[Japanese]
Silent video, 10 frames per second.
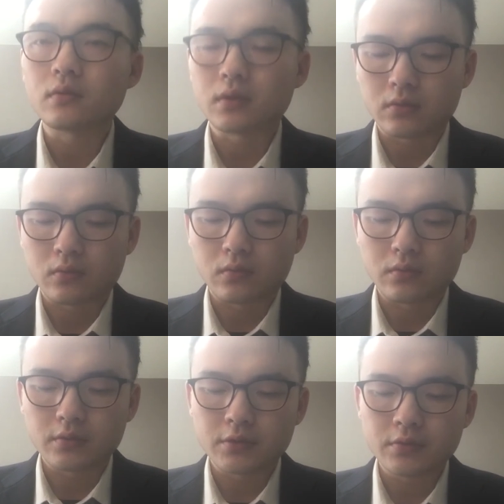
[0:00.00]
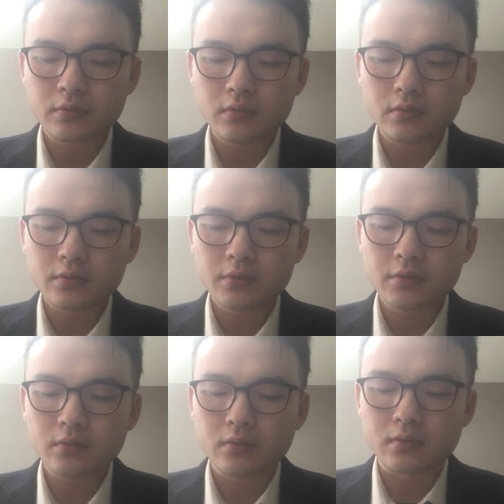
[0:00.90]
などの重要
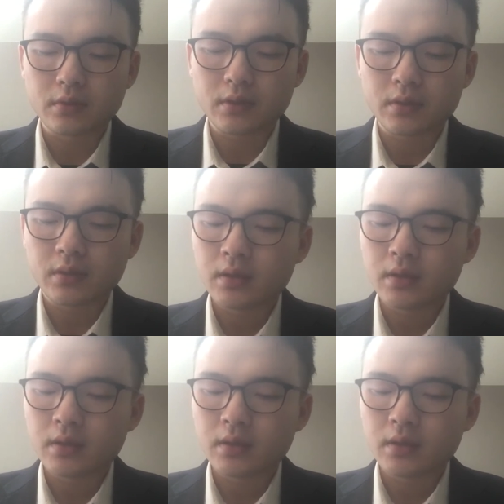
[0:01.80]
市場に